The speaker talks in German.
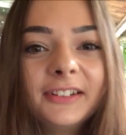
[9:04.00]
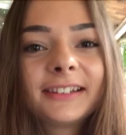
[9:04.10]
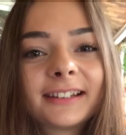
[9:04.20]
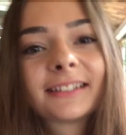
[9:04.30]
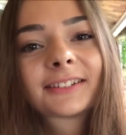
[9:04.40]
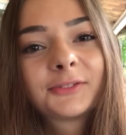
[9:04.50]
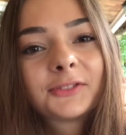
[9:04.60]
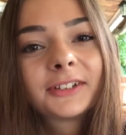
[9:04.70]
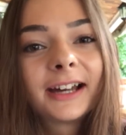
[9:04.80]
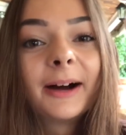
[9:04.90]
nichts anderes
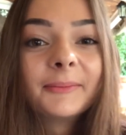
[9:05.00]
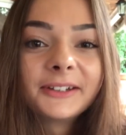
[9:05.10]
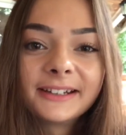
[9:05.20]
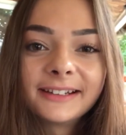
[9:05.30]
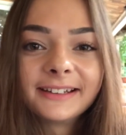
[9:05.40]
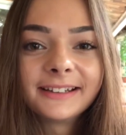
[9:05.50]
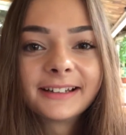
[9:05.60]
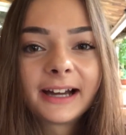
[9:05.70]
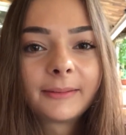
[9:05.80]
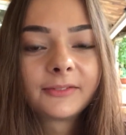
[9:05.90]
gefunden haben hier in der
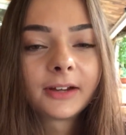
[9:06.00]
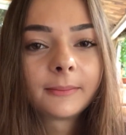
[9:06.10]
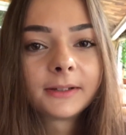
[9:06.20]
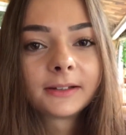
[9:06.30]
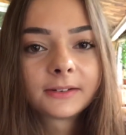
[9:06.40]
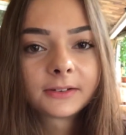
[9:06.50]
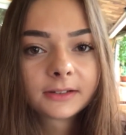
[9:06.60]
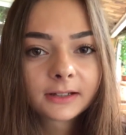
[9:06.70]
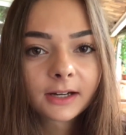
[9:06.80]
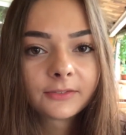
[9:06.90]
Nähe. Aber wir haben jetzt noch
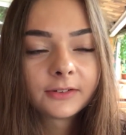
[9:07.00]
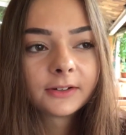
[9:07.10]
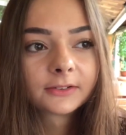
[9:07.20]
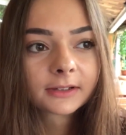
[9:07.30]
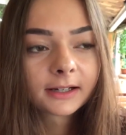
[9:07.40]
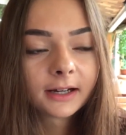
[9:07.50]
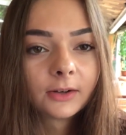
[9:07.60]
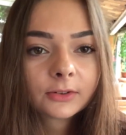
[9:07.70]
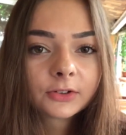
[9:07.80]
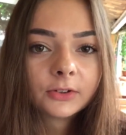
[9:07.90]
Kaffee und
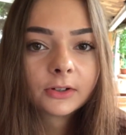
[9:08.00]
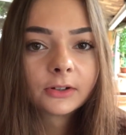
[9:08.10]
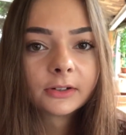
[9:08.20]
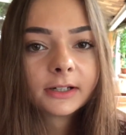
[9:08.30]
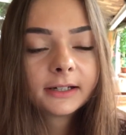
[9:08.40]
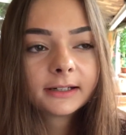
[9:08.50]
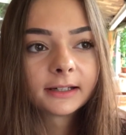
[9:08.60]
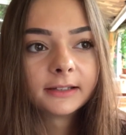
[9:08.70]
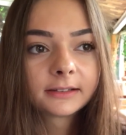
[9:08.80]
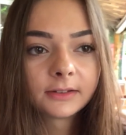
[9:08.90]
Kakao getrunken und
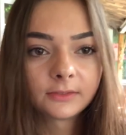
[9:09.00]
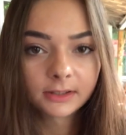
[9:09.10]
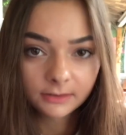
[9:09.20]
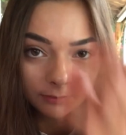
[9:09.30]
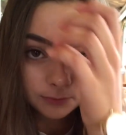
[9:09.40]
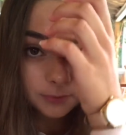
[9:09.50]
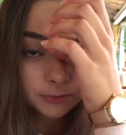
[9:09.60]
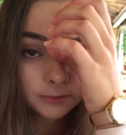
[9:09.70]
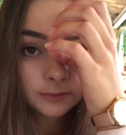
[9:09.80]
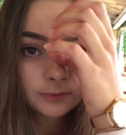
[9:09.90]
gleich gehen wir dann zur
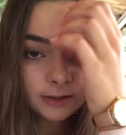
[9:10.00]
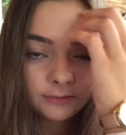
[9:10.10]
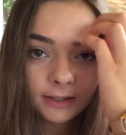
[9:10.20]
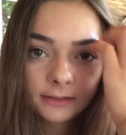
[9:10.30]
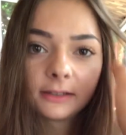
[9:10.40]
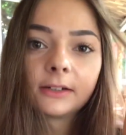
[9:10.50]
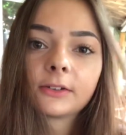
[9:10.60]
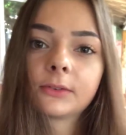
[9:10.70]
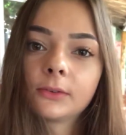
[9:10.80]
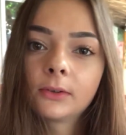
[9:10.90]
Wohnung, weil wir hatten ja noch
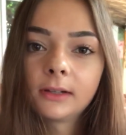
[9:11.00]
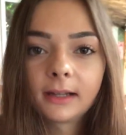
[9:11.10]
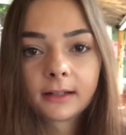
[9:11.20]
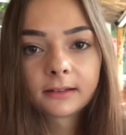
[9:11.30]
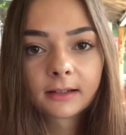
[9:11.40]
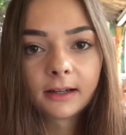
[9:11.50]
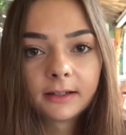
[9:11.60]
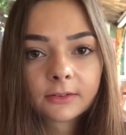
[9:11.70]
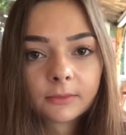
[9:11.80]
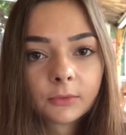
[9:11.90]
so lange
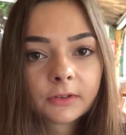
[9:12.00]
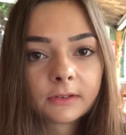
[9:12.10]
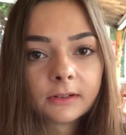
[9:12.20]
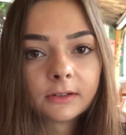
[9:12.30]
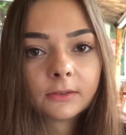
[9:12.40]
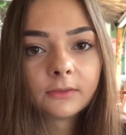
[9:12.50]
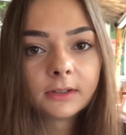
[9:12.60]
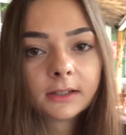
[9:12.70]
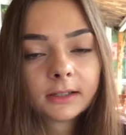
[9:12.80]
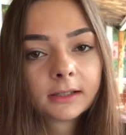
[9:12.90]
Zeit und mussten die
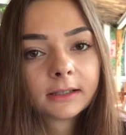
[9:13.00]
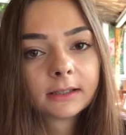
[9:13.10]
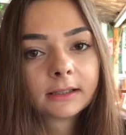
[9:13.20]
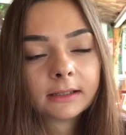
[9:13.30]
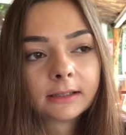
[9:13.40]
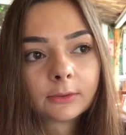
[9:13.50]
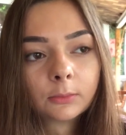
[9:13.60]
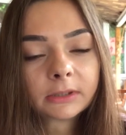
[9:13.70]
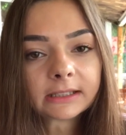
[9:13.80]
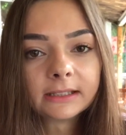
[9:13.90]
irgendwie
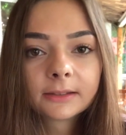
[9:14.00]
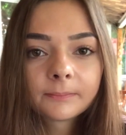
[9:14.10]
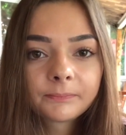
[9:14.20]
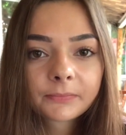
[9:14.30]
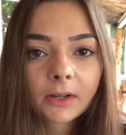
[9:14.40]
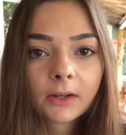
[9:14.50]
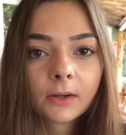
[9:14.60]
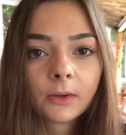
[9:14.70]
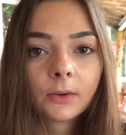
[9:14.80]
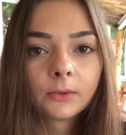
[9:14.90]
rumkriegen.
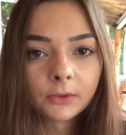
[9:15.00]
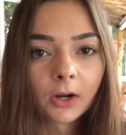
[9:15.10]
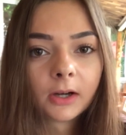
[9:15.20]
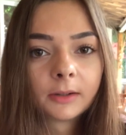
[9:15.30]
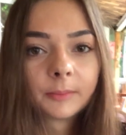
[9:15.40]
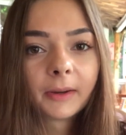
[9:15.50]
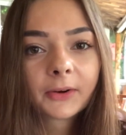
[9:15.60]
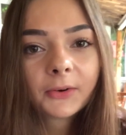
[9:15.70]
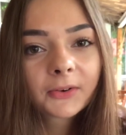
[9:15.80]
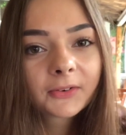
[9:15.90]
Ja, mal
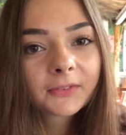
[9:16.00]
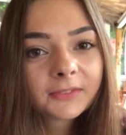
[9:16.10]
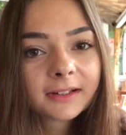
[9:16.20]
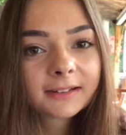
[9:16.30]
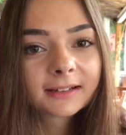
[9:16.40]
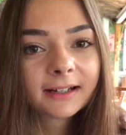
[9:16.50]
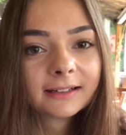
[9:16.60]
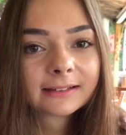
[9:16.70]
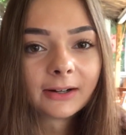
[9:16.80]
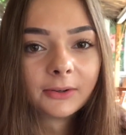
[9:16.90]
gucken, wie das da
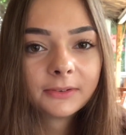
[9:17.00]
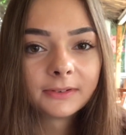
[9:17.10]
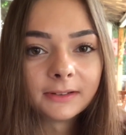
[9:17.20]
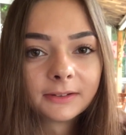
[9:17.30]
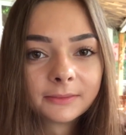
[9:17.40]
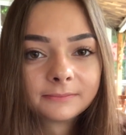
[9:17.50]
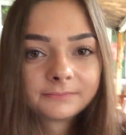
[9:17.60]
alles so aussieht.